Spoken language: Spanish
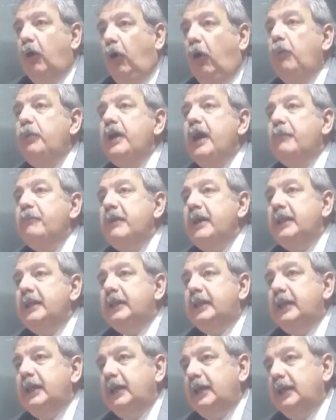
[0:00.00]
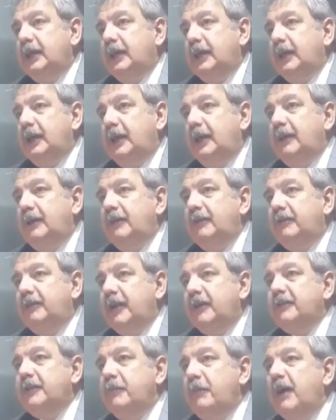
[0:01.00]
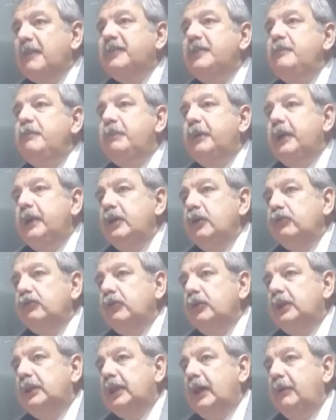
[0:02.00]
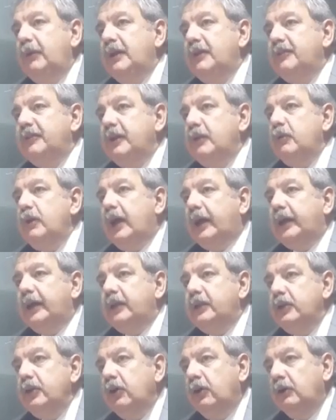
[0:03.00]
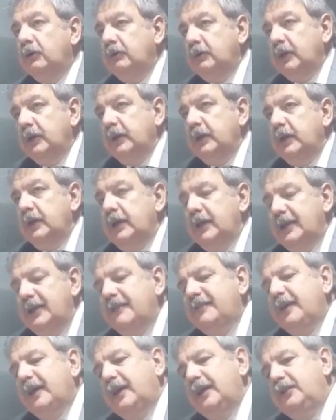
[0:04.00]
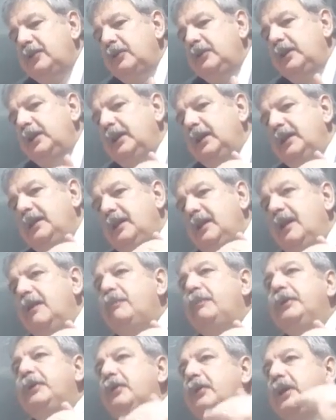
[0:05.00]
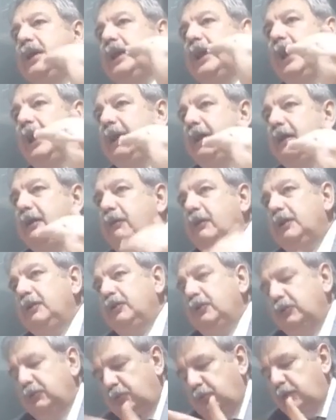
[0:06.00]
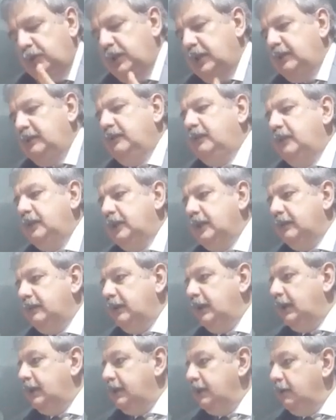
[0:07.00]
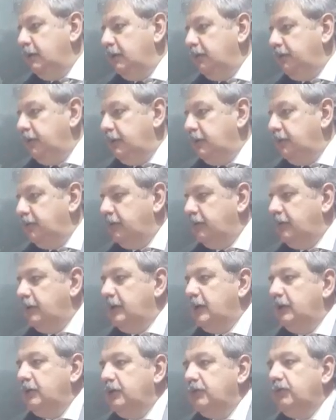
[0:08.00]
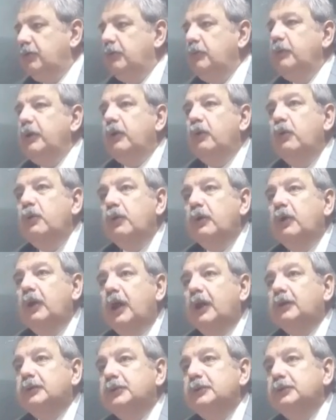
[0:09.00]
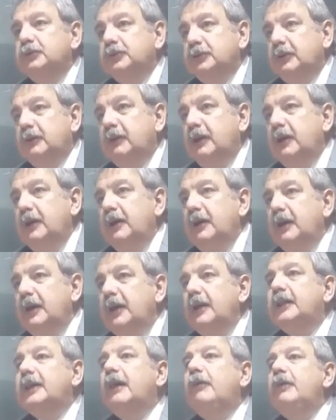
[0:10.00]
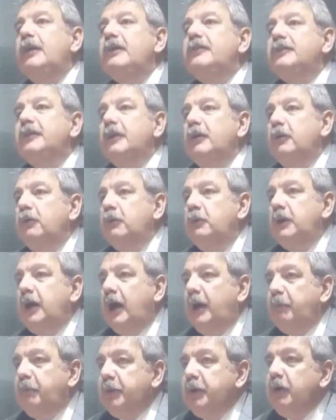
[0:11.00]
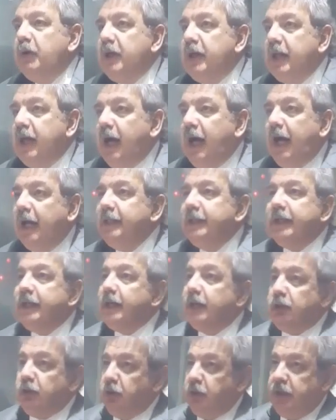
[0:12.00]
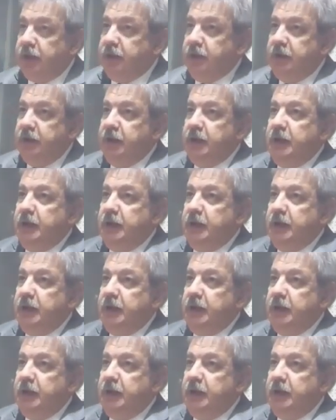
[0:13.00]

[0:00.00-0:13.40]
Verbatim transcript: obviamente que se hace más imperioso establecer una gestión. Y esa gestión tiene que tener prioridades. Cuando tú bien citas el artículo 168, número 1 de la Constitución, establece una prioridad antes que toda